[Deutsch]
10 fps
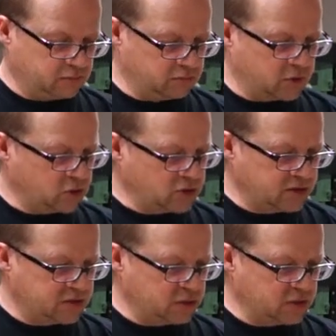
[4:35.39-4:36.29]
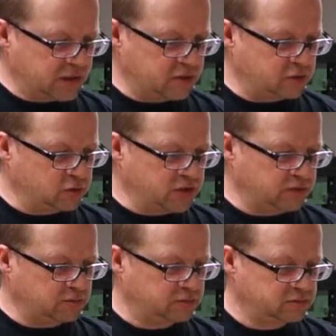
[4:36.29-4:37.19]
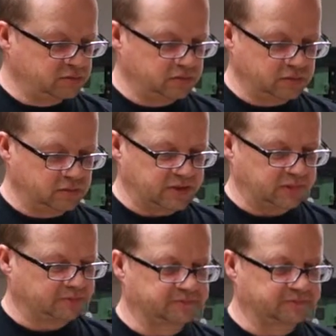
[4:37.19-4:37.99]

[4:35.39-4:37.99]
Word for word: Man kann sich das dann genauer anschauen. Ich meine,